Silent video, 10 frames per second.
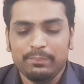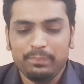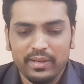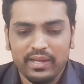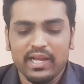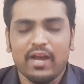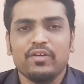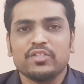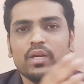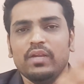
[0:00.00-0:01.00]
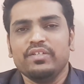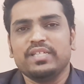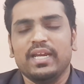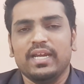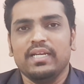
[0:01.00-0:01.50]
இப்போ அவர் சொன்ன
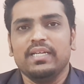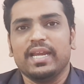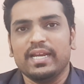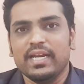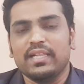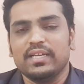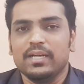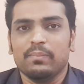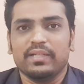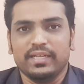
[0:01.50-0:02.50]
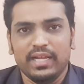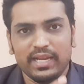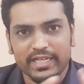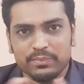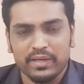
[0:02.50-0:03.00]
விஷயங்கள் என்ன நடந்திருக்குன்னு பார்த்தீங்கன்னா
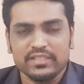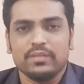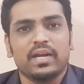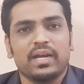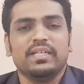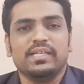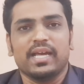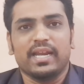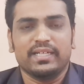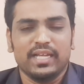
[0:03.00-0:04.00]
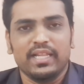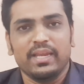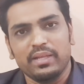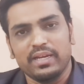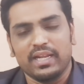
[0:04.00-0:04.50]
எக்ஸ்பனேஷன் நடந்திருக்கு கரெக்டாக அதே
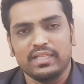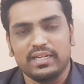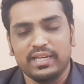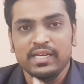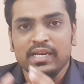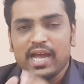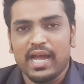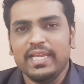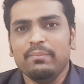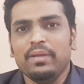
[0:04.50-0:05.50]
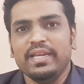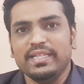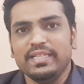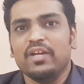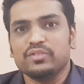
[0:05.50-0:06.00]
மாதிரி நடந்திருக்கு அதே மாதிரி
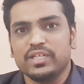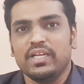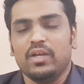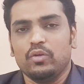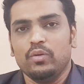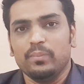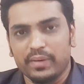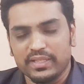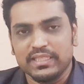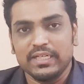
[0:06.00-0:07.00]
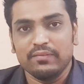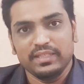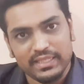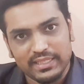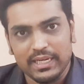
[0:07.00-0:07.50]
இந்தியாவுக்கும் சீனாக்கும் பிரச்சனை
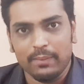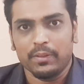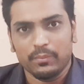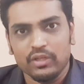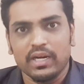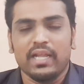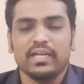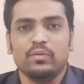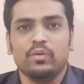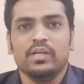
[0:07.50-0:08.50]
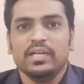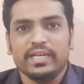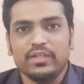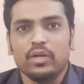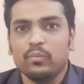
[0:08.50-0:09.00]
வந்து இதுக்கப்புறமும் நடக்கும்
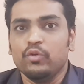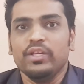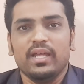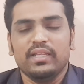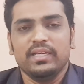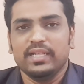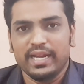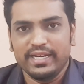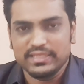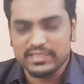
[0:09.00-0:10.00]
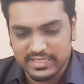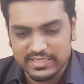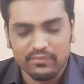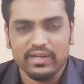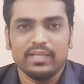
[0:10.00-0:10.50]
இதோட முடியாது இந்த நைன்டீன் சிக்ஸ்டி
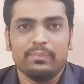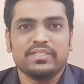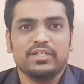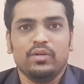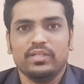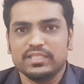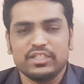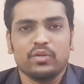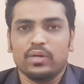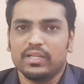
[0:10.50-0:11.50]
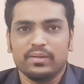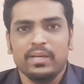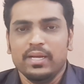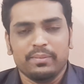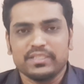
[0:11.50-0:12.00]
செவன் நடந்த பிரச்சனையோ இல்லை சிக்ஸ்டி டூ நடந்த
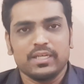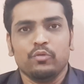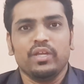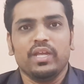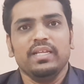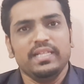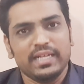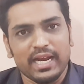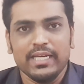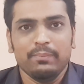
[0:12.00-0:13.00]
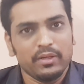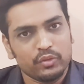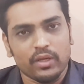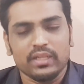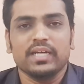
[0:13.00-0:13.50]
பிரச்சனை முடியாது இது கண்டிப்பாக
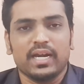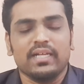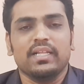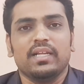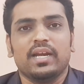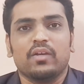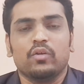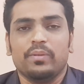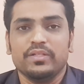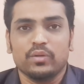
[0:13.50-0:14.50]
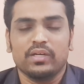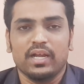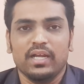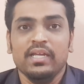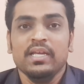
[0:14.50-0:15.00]
தொடர்ந்து நடக்க தான் நடக்கும் அப்படின்னு
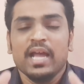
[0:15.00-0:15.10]
சொல்லியிருக்காங்க